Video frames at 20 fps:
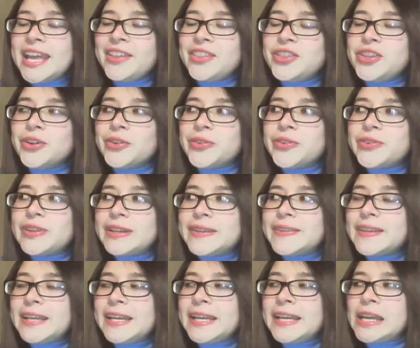
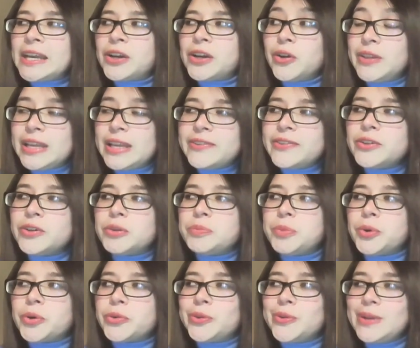Entonces, eh, con
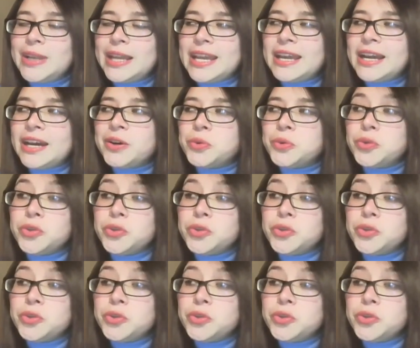eso postulé a un